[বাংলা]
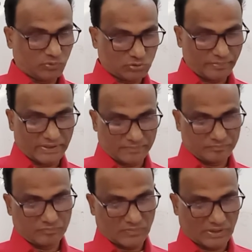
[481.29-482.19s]
প্রথমে
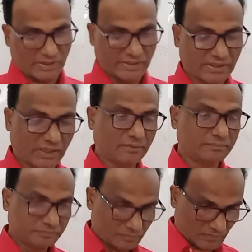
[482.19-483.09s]
এটা
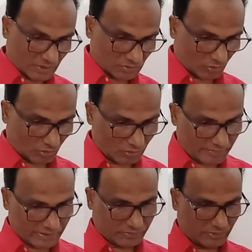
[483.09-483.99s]
ত্বরণ
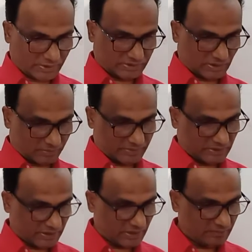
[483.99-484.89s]
বের করে নিতে হবে
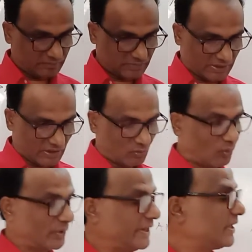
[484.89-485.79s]
তাই না
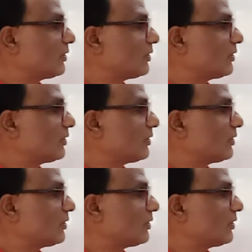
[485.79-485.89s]
ওয়ের এর